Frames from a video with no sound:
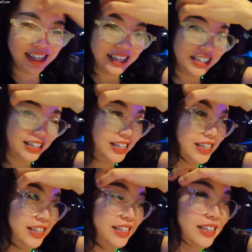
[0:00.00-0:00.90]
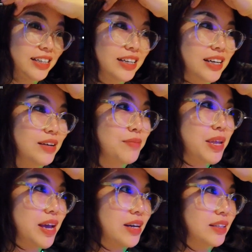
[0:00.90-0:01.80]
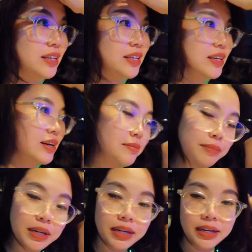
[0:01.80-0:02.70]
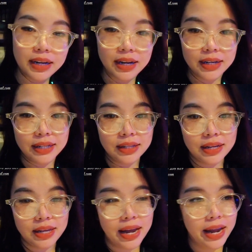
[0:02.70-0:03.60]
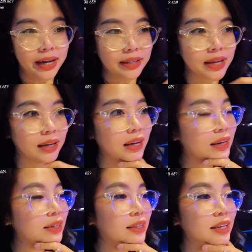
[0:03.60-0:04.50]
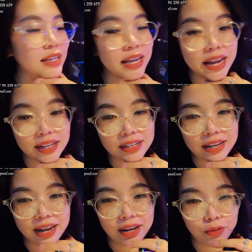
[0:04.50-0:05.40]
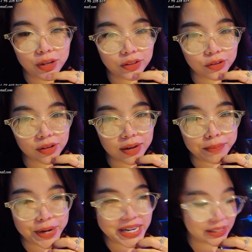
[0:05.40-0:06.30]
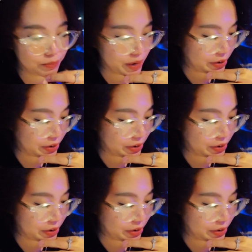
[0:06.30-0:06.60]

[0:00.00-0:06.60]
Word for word: And uh, Bây giờ thì mình đi tới nhà hàng, dẫn anh đi tới cái nhà hàng, thì nhà hàng quen thuộc là Breeze